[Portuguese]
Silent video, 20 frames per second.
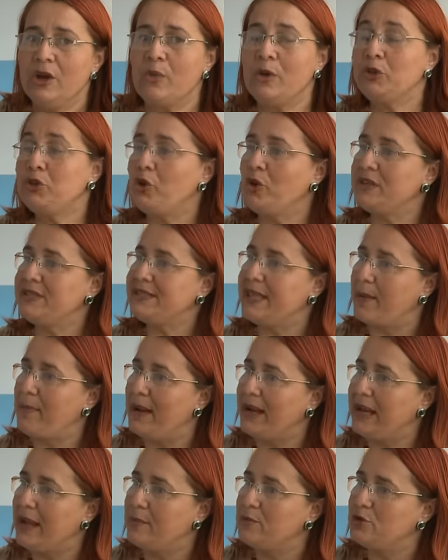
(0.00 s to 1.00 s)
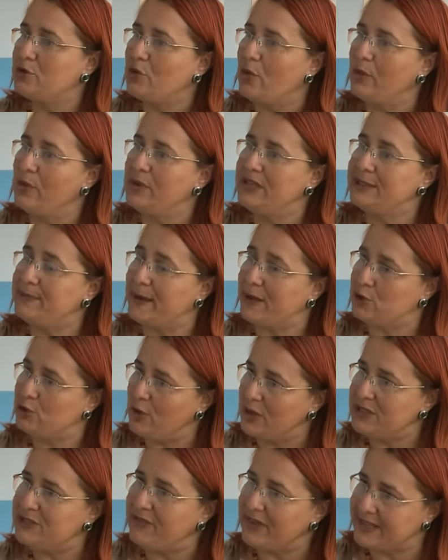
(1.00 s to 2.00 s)
Quando nós trabalhamos com
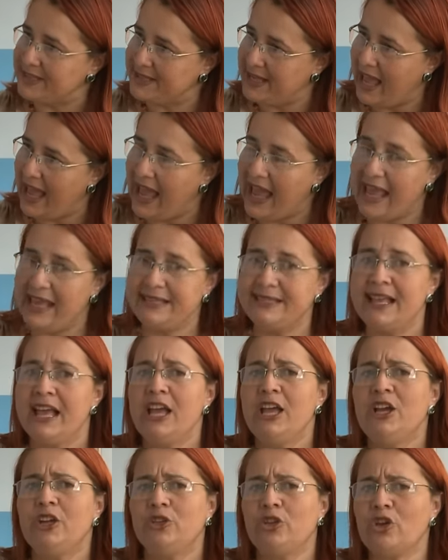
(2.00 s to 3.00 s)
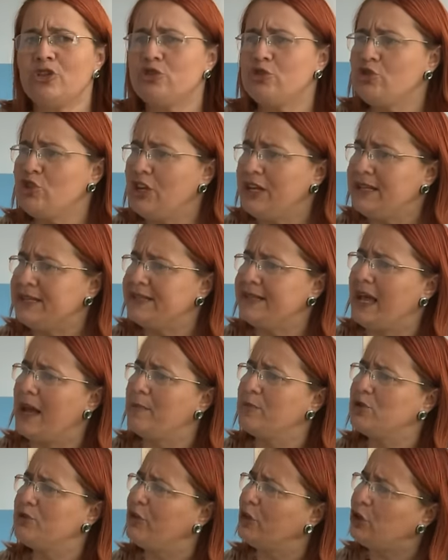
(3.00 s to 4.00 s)
expressões faciais, nós
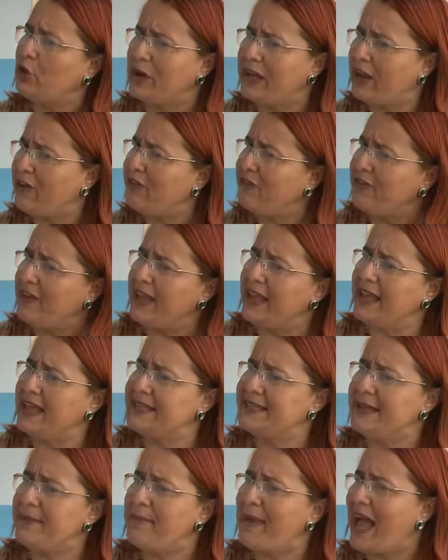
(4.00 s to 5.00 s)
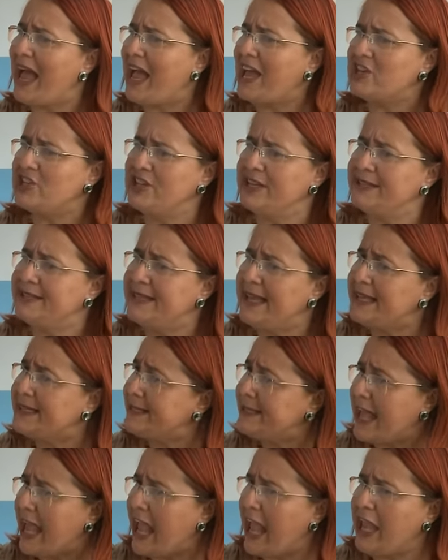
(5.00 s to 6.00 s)
utilizamos fotografias, imagens,
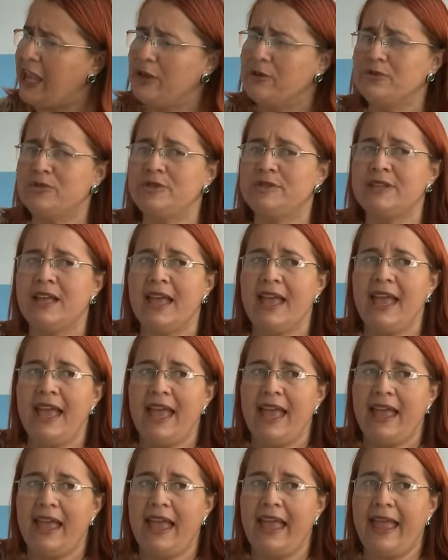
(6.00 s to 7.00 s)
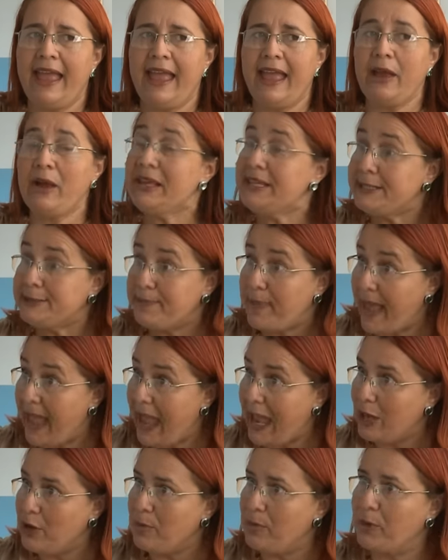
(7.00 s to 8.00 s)
desenhos, é,
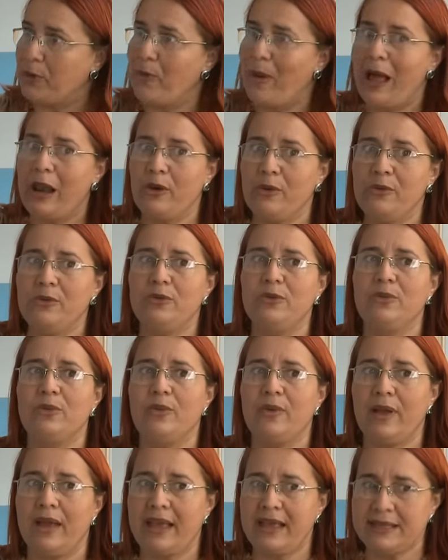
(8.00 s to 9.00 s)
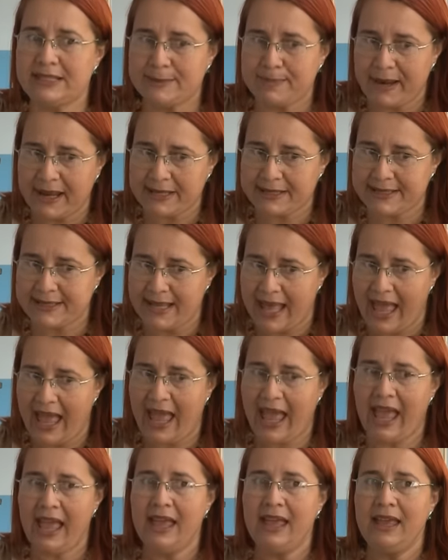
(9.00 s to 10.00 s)
espelho para o aluno
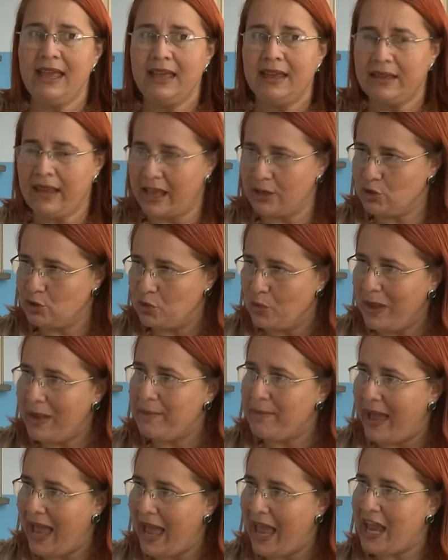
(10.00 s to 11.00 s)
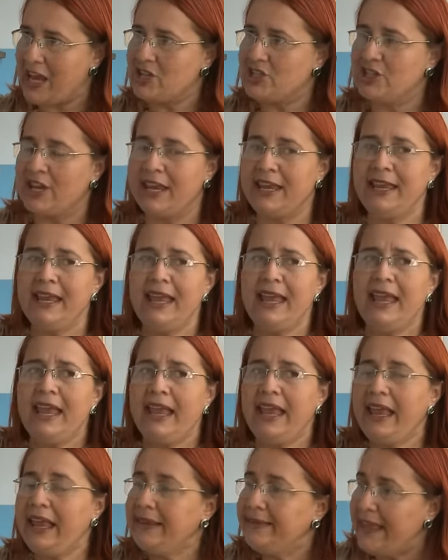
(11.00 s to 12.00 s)
expressar a sua imagem,
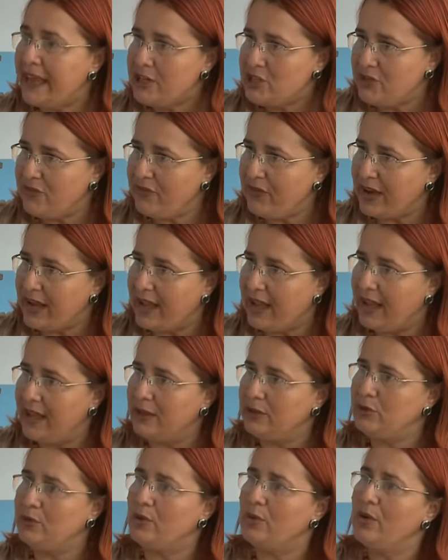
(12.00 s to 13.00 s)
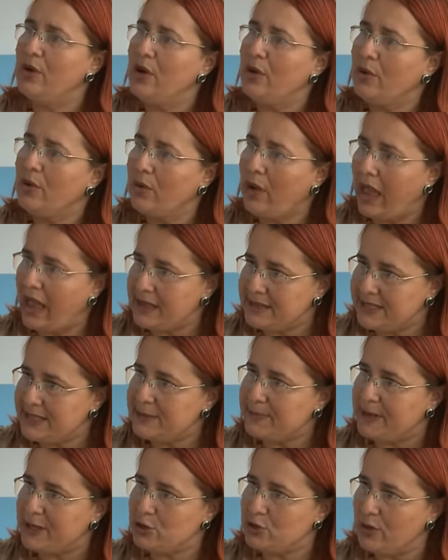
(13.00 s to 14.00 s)
identificando as
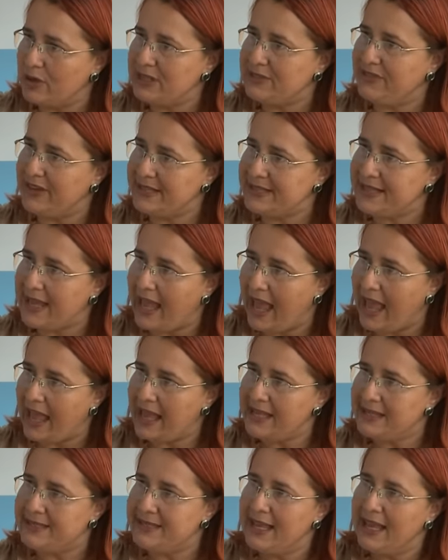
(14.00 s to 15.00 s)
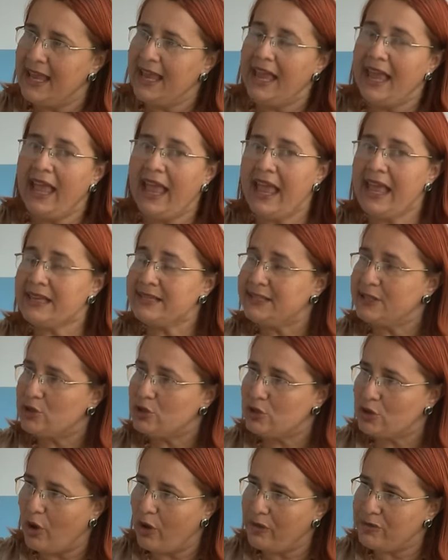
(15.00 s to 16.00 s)
expressões faciais. Esse
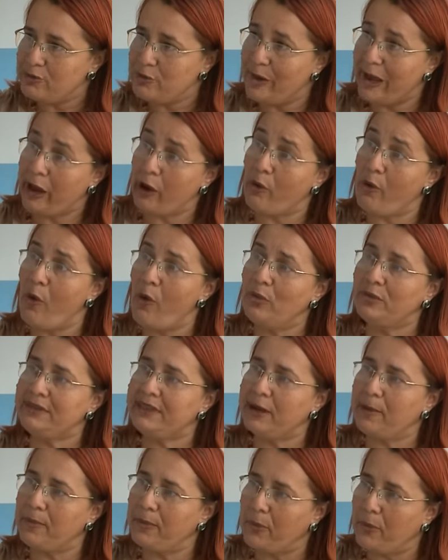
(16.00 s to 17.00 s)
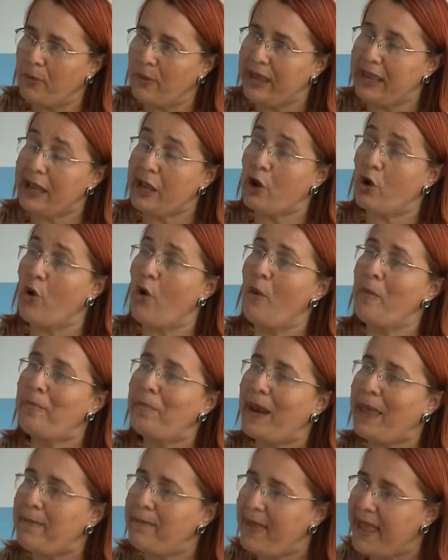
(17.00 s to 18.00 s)
software contribui e
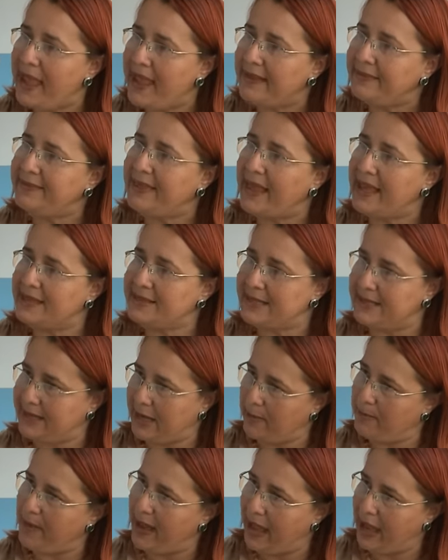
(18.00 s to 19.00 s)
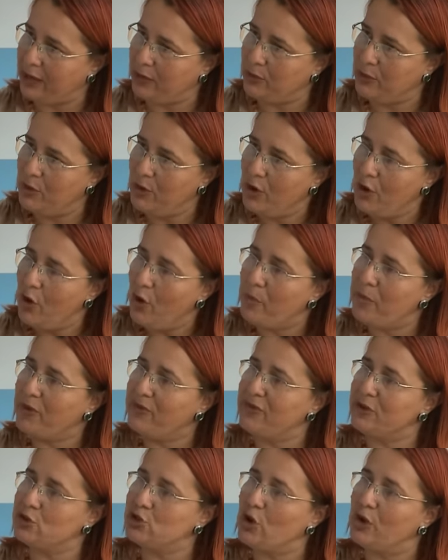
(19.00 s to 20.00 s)
complementa esse trabalho o
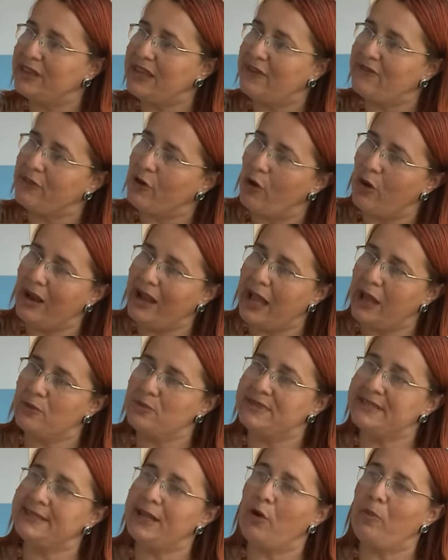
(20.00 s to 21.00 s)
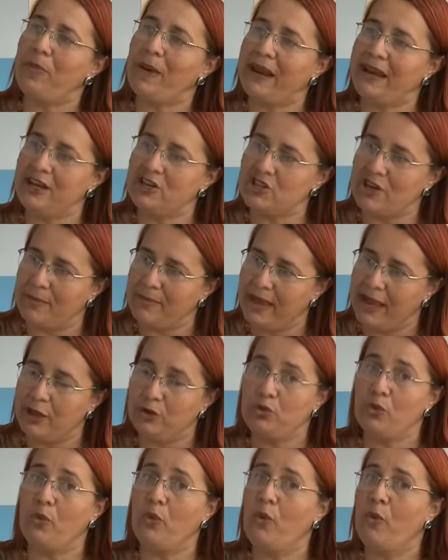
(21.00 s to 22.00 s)
professor deve colocar no seu
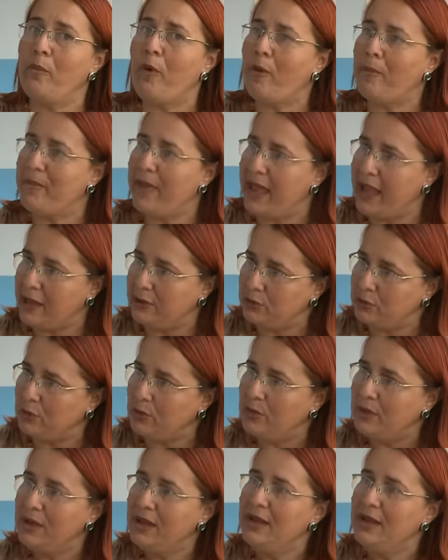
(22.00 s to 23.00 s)
planejamento um momento